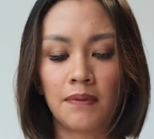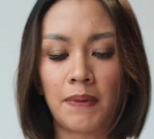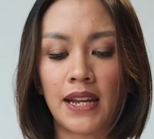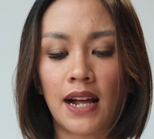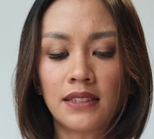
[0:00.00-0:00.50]

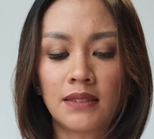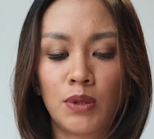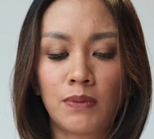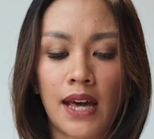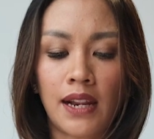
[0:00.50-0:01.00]
Padahal
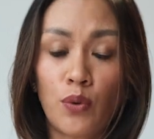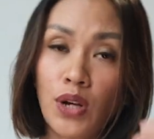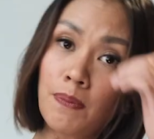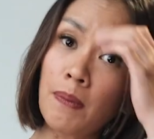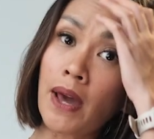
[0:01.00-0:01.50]
sebelum lari
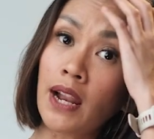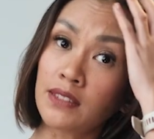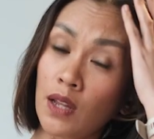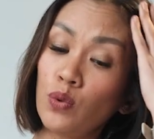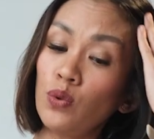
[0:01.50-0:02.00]
udah
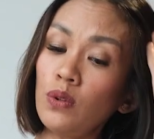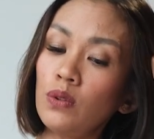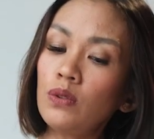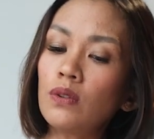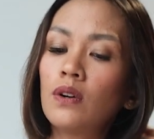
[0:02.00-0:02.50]
pemanasan
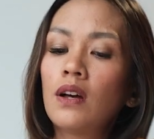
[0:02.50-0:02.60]
dulu.